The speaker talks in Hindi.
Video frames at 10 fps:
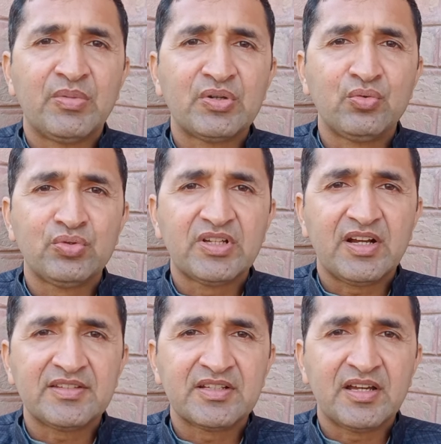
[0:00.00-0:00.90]
मखलूत
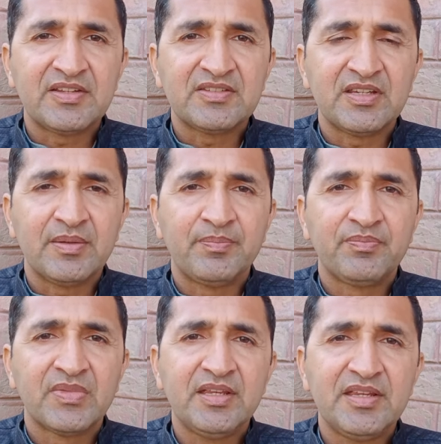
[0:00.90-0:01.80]
काश्तकारी से
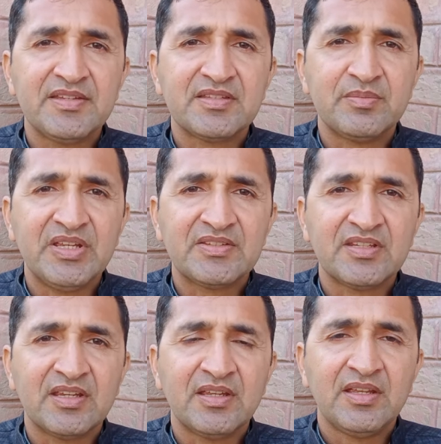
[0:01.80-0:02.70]
एक ही ज़मीन
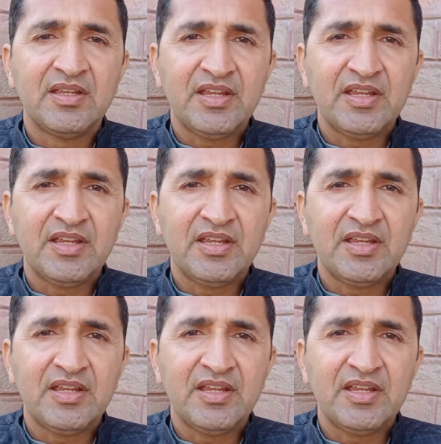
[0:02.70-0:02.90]
से